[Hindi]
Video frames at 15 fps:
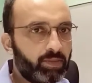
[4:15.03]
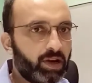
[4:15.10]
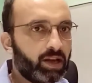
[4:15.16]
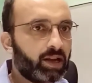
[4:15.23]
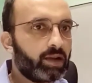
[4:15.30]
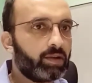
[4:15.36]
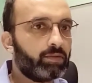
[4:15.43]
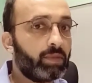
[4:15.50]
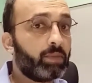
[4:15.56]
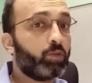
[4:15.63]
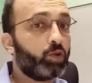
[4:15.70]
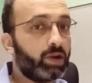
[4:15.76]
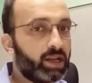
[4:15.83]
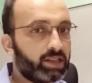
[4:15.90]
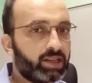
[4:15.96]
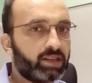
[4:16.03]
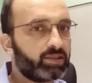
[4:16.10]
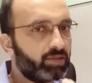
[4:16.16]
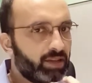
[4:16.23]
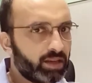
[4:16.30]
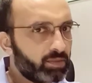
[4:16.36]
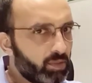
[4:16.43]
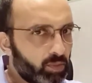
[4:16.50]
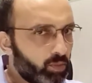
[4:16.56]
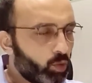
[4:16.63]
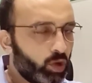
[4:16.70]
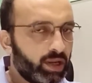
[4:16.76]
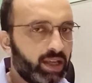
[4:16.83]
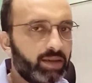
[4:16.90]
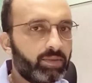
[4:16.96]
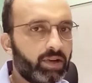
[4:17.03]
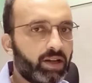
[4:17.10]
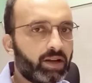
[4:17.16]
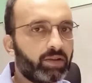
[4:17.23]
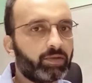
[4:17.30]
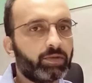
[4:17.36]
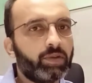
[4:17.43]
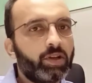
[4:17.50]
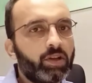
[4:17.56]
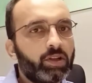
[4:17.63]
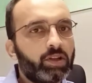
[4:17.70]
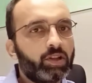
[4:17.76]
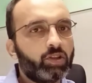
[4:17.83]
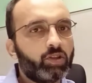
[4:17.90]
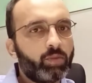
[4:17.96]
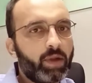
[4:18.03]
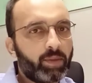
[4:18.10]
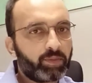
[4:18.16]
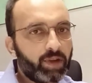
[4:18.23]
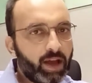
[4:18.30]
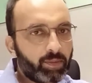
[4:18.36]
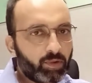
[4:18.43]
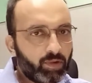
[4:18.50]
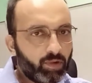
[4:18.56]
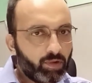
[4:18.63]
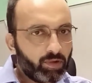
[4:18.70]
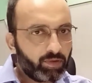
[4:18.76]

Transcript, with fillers: पा रहा हूँ मैं बोलना चाहता हूँ लेकिन मैं बोल नहीं पा रहा हूँ तो मैं अपने आप को